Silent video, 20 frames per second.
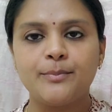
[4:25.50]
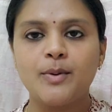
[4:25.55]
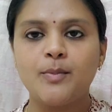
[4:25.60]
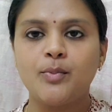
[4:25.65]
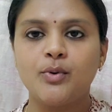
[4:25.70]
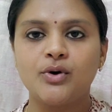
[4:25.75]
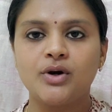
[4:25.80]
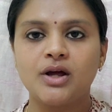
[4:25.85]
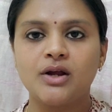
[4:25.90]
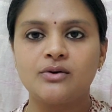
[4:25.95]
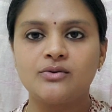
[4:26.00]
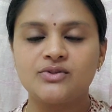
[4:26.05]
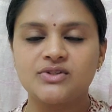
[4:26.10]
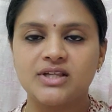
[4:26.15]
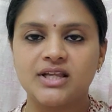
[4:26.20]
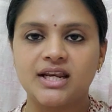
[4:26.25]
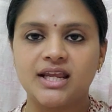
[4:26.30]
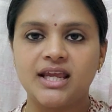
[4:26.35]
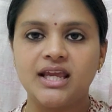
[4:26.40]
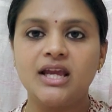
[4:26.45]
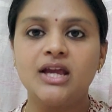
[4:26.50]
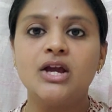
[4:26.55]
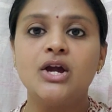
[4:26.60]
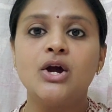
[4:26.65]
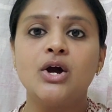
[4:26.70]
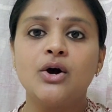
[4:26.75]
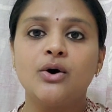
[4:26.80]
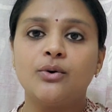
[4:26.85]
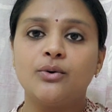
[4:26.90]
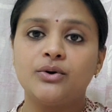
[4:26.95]
போனாலும் சரி
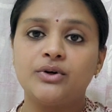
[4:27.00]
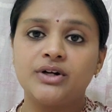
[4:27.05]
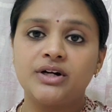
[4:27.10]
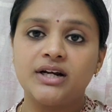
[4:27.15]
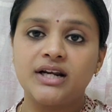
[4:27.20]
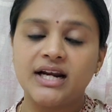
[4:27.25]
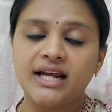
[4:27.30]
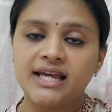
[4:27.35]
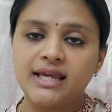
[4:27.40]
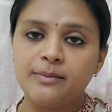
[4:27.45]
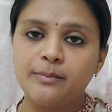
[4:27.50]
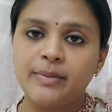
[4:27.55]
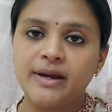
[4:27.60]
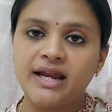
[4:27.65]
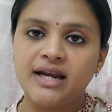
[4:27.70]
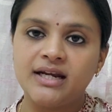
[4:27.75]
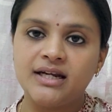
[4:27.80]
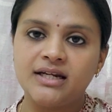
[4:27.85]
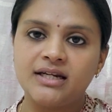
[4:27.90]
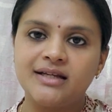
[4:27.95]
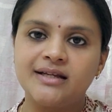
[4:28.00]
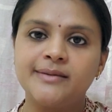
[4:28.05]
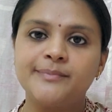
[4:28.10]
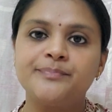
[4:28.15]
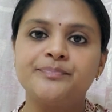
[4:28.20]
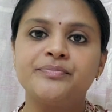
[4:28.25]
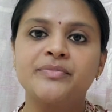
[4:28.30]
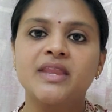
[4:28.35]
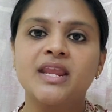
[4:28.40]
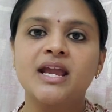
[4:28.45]
ஒரு ட்ரை பேண்ட்டு
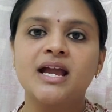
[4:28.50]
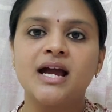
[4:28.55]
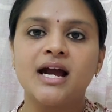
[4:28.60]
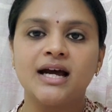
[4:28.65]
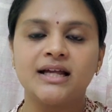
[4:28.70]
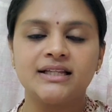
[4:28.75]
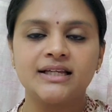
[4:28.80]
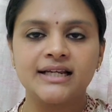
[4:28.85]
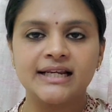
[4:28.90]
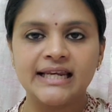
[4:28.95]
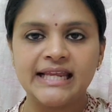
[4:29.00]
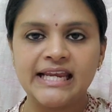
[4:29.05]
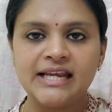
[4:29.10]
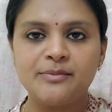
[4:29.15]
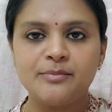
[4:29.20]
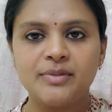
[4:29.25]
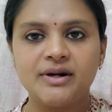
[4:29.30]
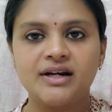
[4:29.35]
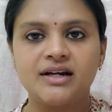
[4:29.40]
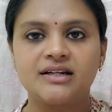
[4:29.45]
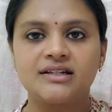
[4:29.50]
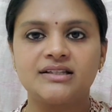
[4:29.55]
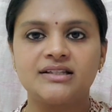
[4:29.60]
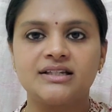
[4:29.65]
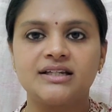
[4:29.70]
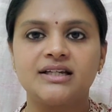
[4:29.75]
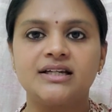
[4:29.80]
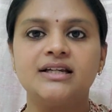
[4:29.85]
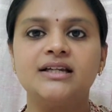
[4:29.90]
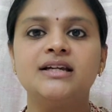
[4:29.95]
அதை க்ளீன்
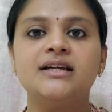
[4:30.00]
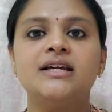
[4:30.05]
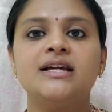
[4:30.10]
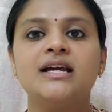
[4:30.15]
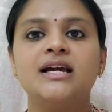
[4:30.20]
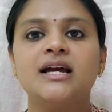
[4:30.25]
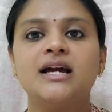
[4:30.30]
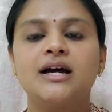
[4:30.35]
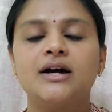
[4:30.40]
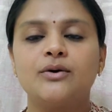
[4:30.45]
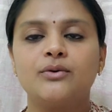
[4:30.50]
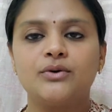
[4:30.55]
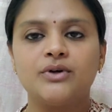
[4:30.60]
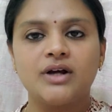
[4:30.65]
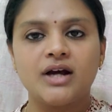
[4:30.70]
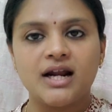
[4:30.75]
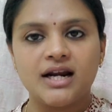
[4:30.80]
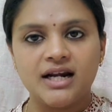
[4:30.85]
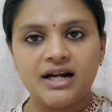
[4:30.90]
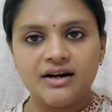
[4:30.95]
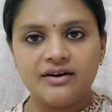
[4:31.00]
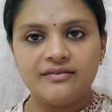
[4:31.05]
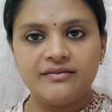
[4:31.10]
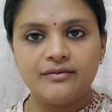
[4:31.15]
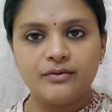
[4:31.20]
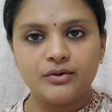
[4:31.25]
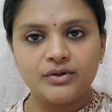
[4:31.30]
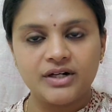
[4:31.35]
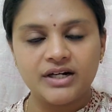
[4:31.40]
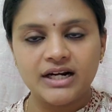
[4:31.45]
பண்ணுறதுக்கு ஒரு அன்ற
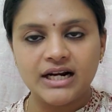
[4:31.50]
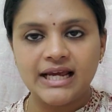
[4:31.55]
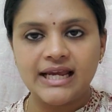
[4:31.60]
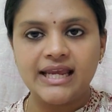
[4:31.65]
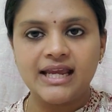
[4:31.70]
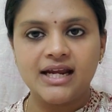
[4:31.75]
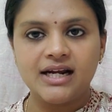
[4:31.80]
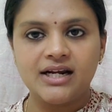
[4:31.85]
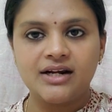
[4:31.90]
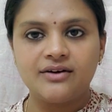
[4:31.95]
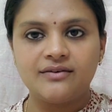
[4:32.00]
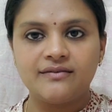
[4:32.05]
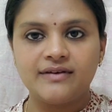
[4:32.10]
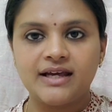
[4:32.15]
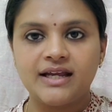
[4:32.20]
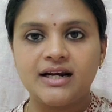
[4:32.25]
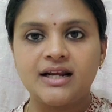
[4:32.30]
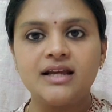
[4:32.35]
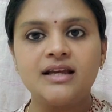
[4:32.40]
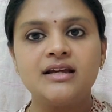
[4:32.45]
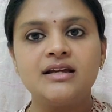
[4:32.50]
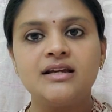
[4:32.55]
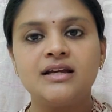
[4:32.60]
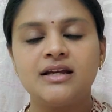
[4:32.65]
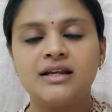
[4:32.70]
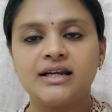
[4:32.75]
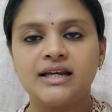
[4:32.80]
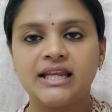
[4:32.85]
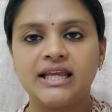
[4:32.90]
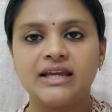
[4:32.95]
ஒரு ட்ரை அண்டர் வேற
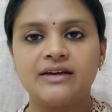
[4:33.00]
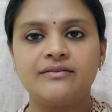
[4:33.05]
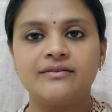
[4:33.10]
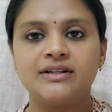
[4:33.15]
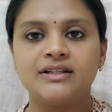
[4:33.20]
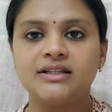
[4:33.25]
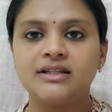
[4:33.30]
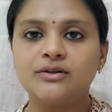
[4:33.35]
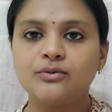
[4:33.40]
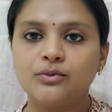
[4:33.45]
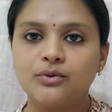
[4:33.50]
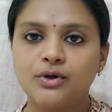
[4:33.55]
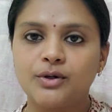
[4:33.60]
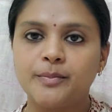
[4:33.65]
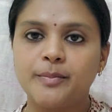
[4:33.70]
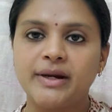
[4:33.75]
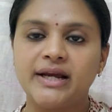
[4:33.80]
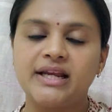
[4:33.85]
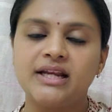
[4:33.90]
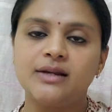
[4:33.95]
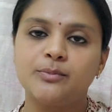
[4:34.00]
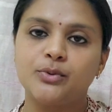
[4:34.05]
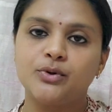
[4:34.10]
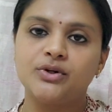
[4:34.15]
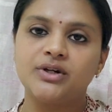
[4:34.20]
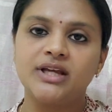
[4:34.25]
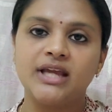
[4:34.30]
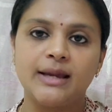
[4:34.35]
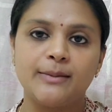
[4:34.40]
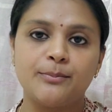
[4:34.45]
நீங்கள் வந்து ஒரு பையில
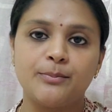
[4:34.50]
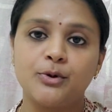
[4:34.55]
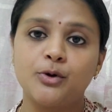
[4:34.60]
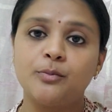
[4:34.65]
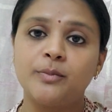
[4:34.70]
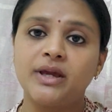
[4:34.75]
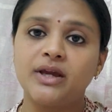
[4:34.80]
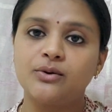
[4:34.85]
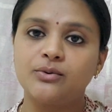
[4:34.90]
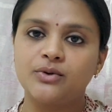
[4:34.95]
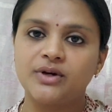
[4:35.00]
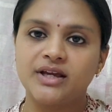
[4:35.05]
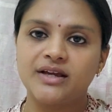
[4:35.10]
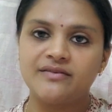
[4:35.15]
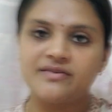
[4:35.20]
போட்டு எப்போவுமே கூடயே